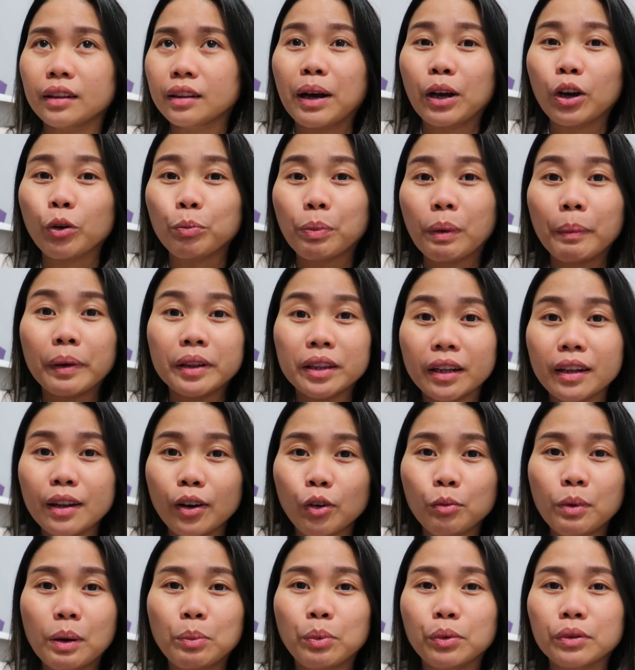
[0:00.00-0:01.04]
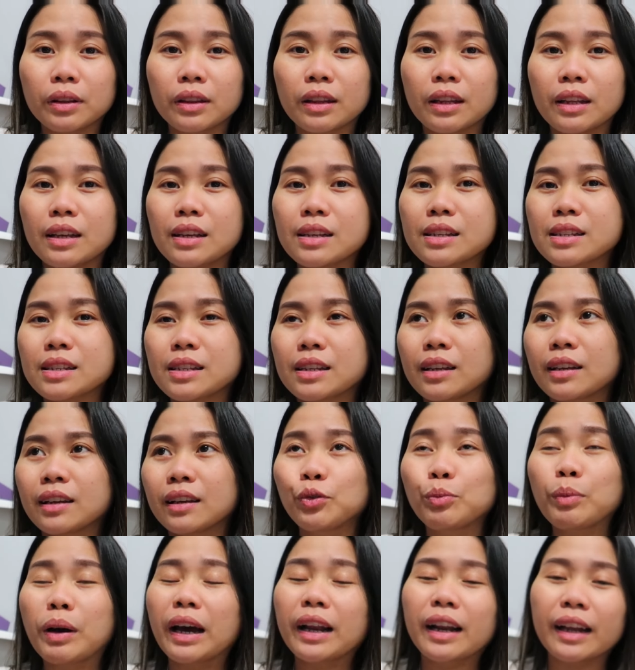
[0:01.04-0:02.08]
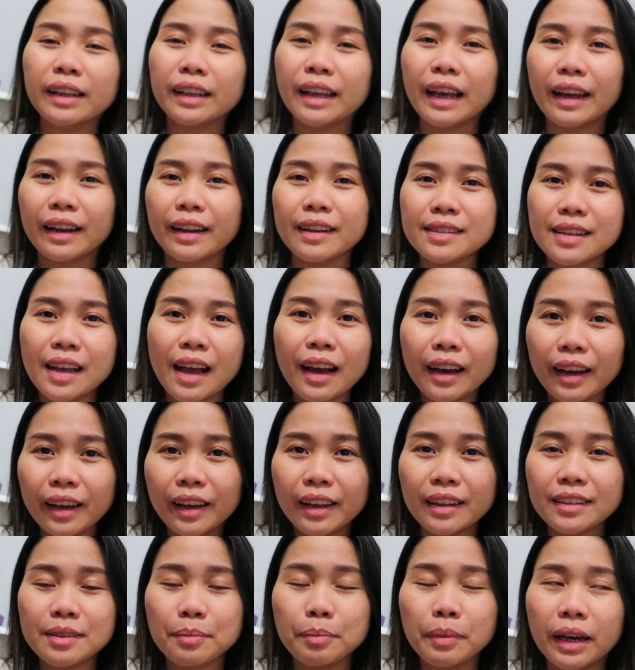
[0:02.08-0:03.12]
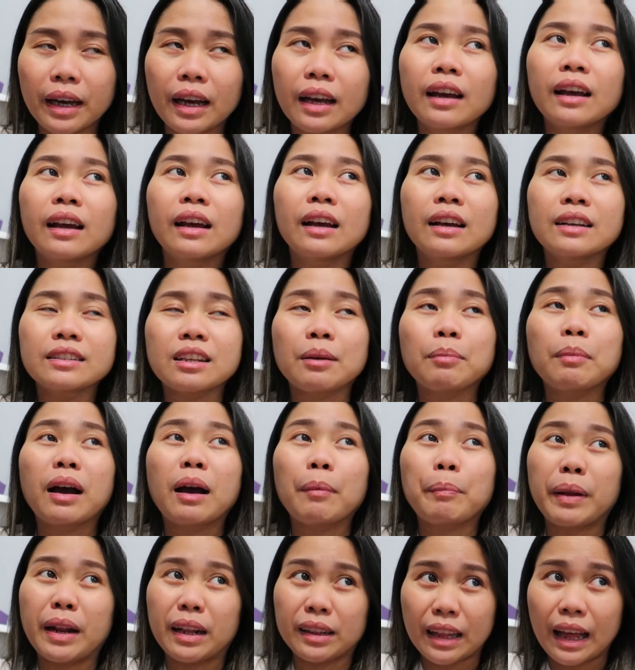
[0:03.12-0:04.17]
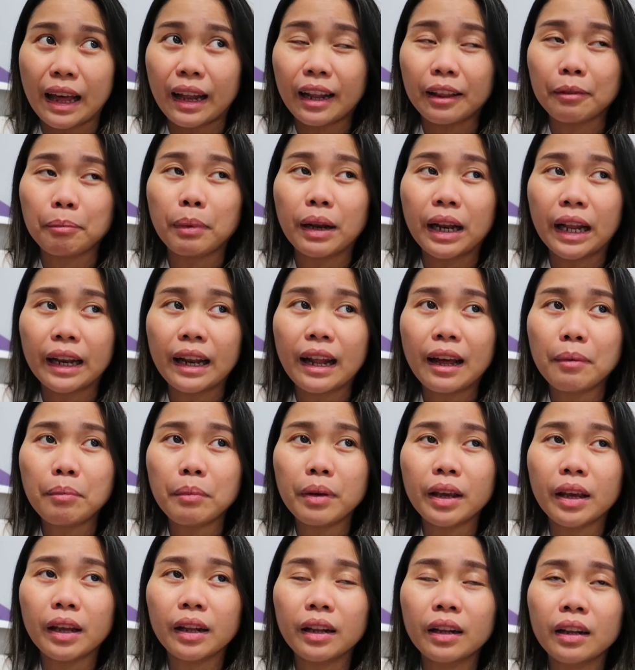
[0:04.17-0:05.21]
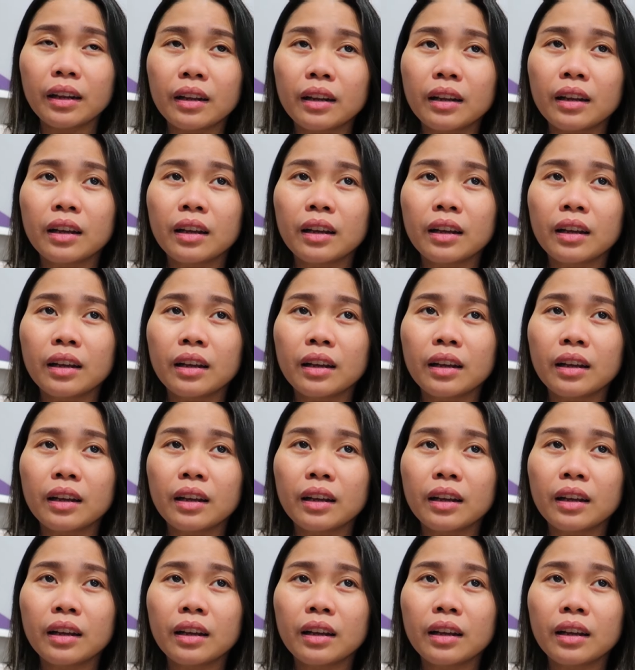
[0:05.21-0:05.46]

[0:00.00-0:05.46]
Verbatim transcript: bago pa man din ako mabuntis, yung mga nangyari sa akin, sa mga, sa mga pinagdaanan pala namin,